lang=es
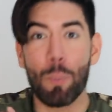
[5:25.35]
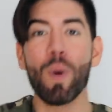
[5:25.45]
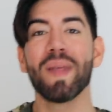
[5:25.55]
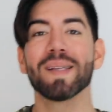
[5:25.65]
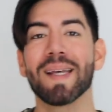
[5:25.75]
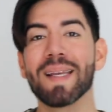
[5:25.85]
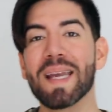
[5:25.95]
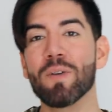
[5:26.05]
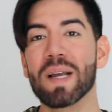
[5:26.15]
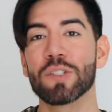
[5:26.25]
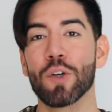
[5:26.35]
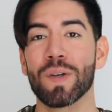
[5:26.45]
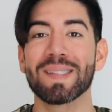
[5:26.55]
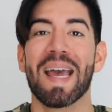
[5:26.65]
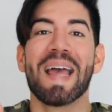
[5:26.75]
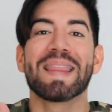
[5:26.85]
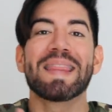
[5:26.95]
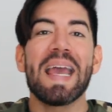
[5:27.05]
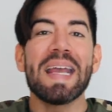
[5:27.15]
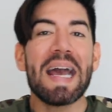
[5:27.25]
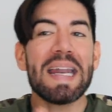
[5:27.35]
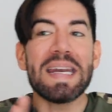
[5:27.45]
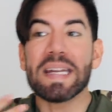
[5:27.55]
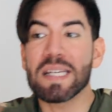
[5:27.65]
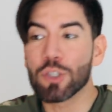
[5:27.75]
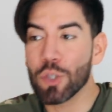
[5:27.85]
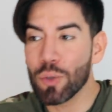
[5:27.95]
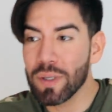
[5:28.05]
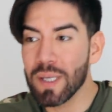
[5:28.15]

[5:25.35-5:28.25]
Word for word: Puede ser que en ocasiones tengan razón